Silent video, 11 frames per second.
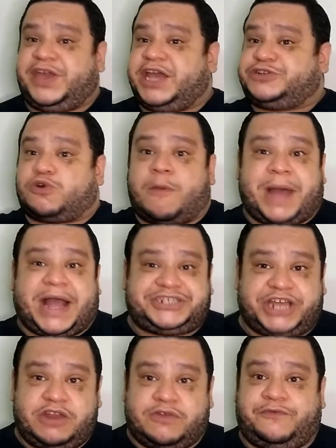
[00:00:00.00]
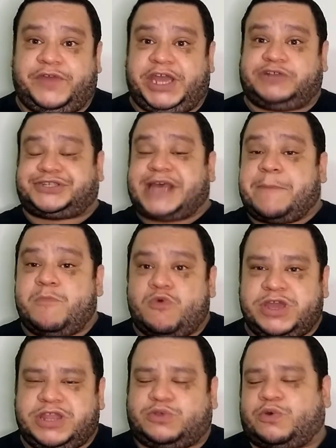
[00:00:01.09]
vídeo, compartilhe o vídeo, isso é
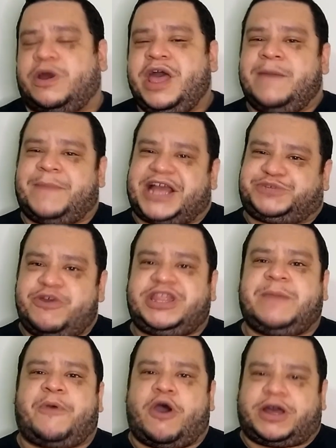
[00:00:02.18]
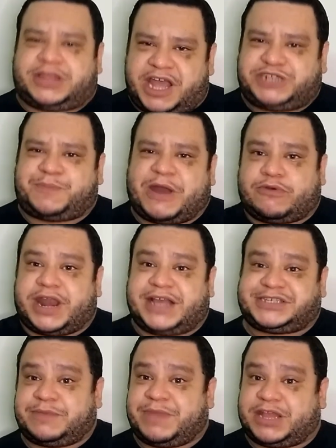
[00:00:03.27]
muito, mas muito importante para o
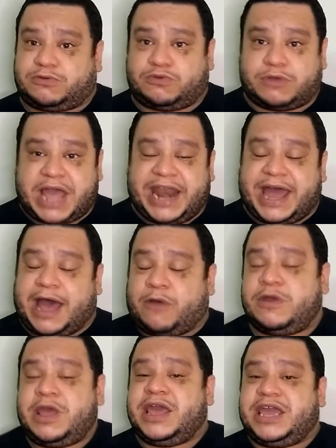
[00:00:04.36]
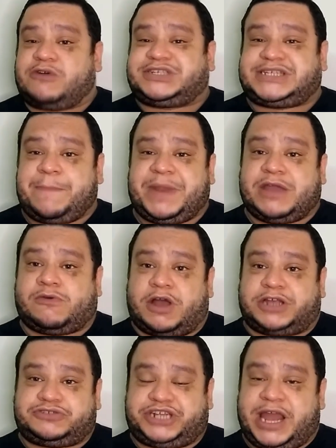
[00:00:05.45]
crescimento do canal. E eu sempre
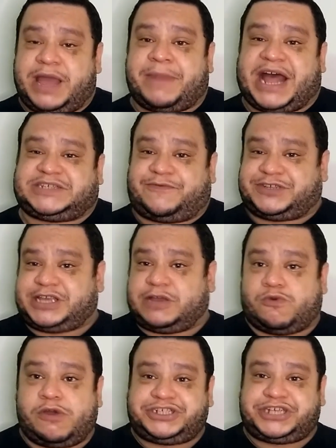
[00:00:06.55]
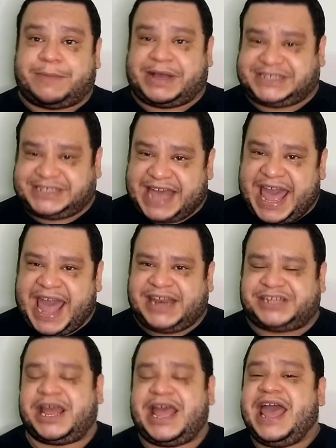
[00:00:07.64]
gosto de lembrar, se você curte e ama
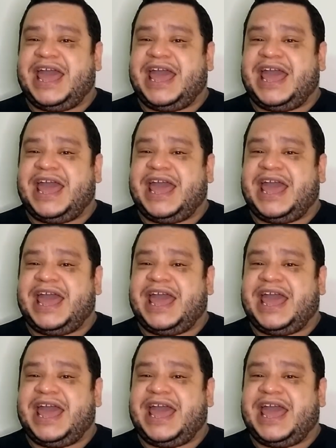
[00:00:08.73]
séries,